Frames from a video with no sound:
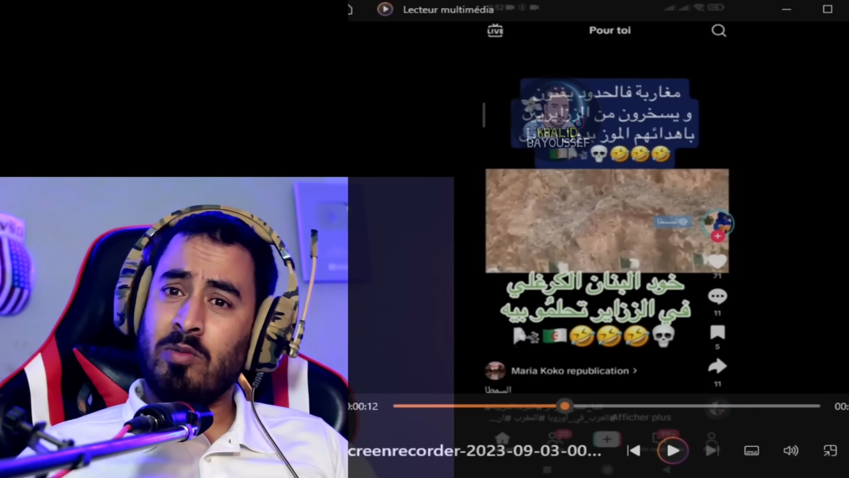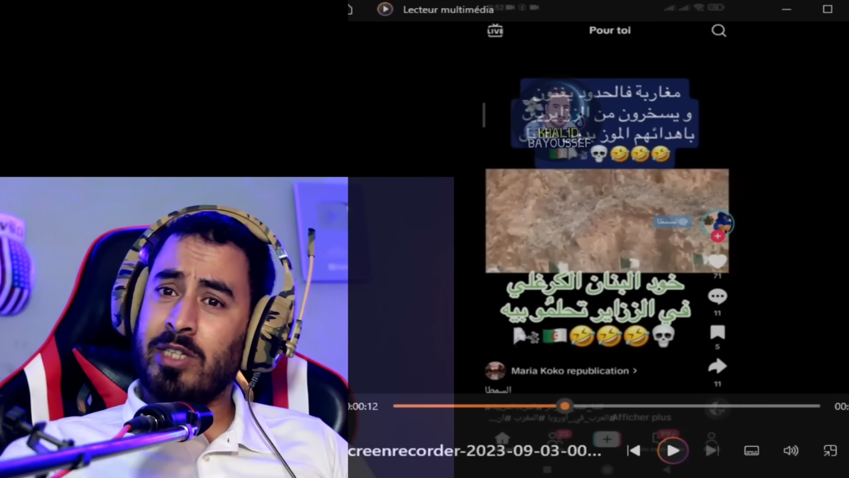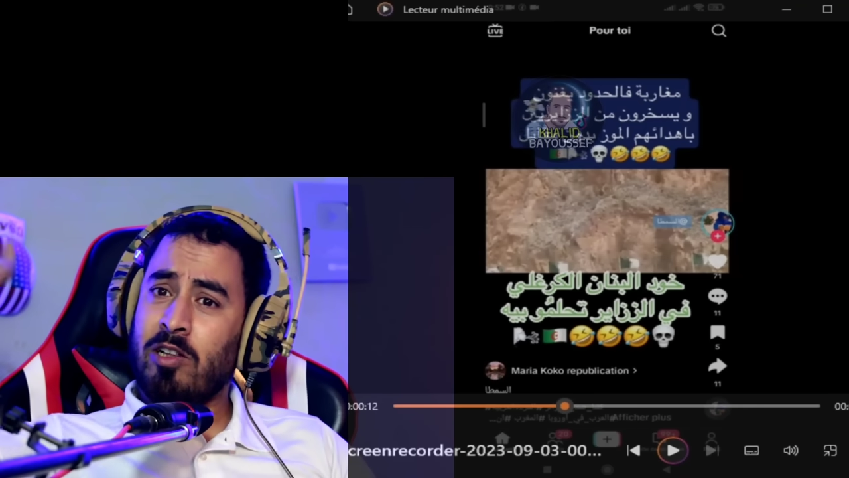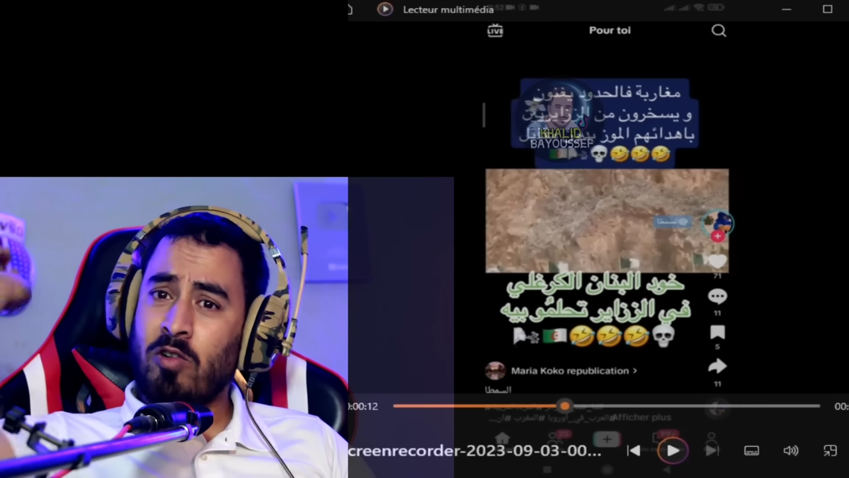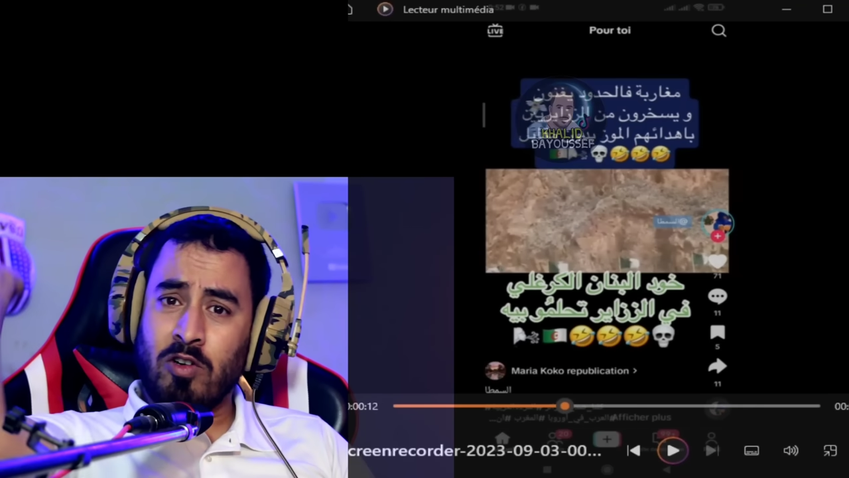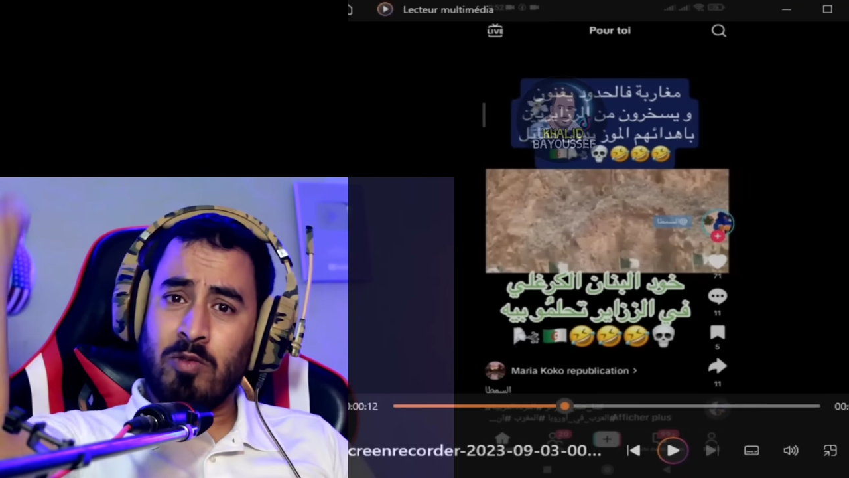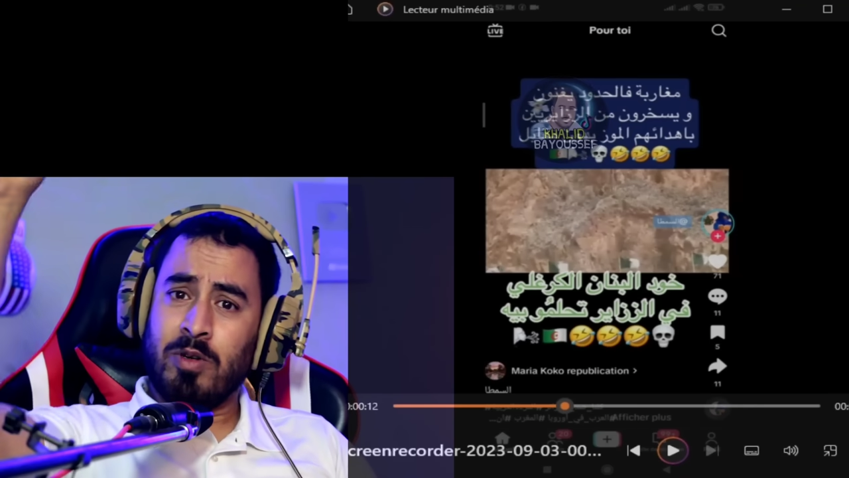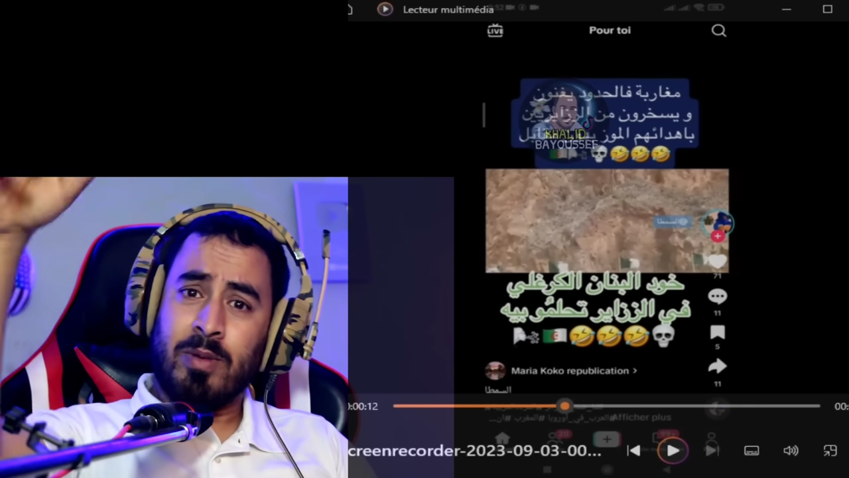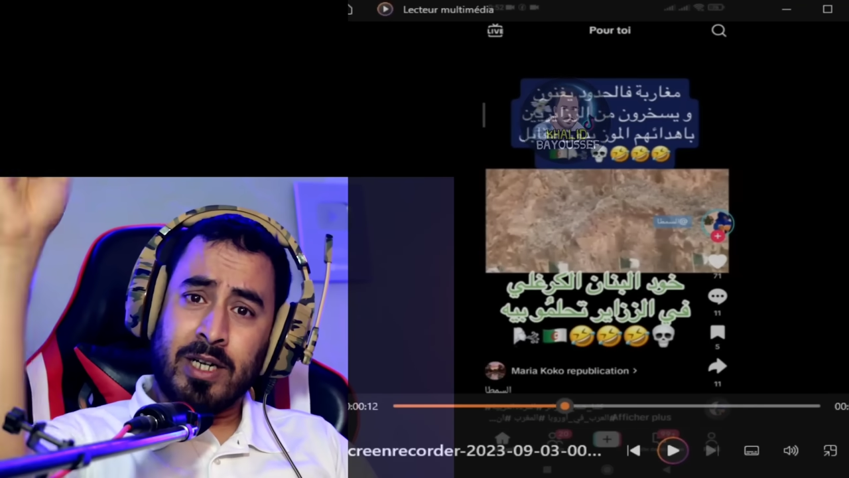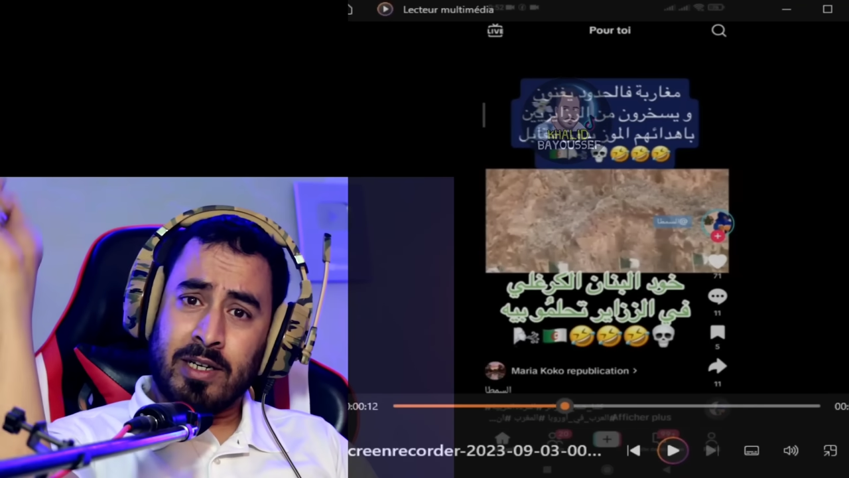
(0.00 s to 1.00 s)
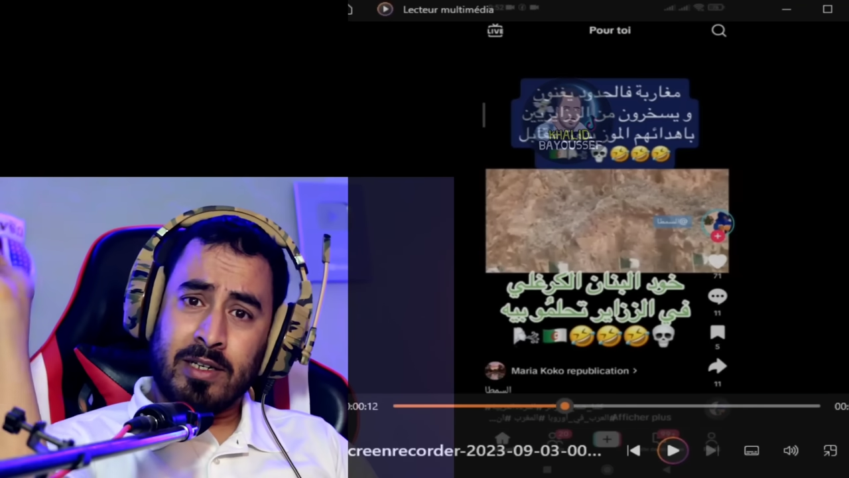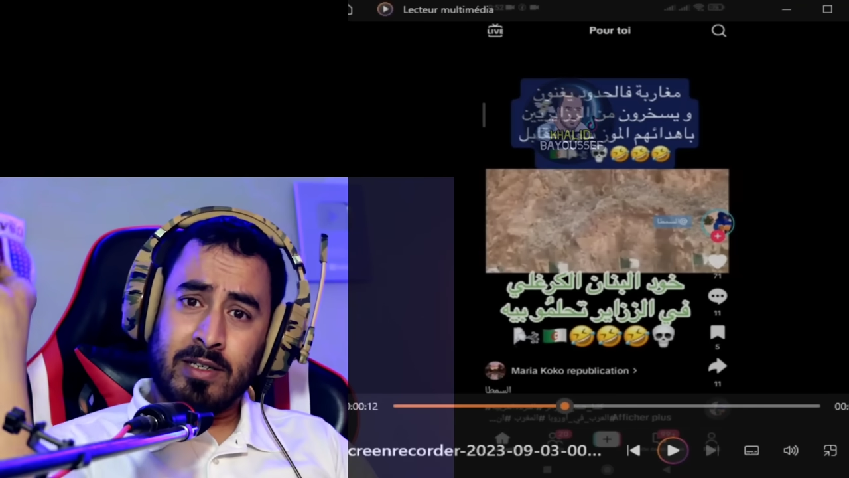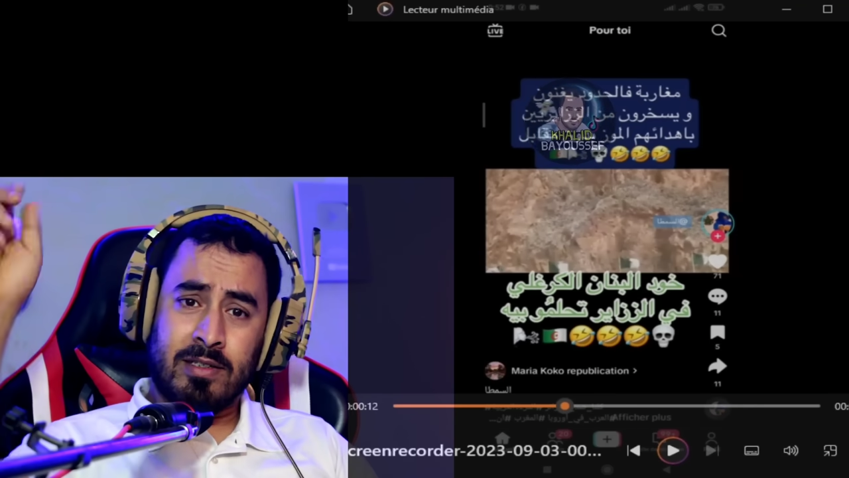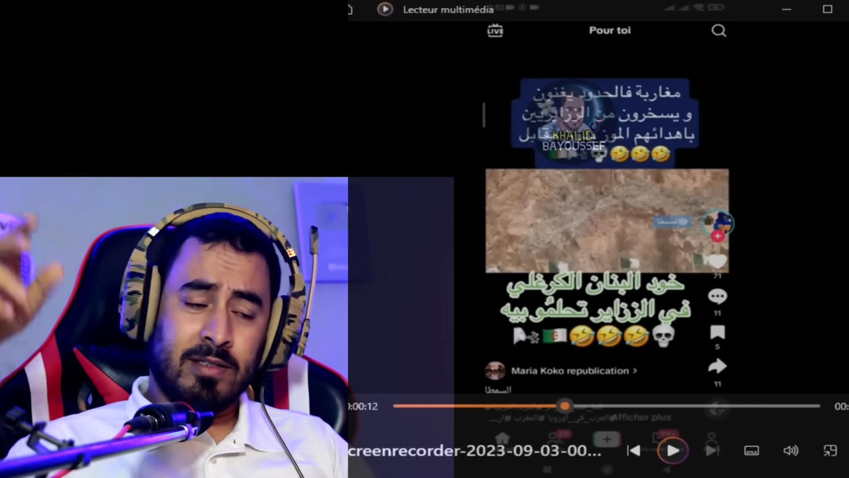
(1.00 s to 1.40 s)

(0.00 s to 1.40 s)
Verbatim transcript: وبدا تلوح لهم البنان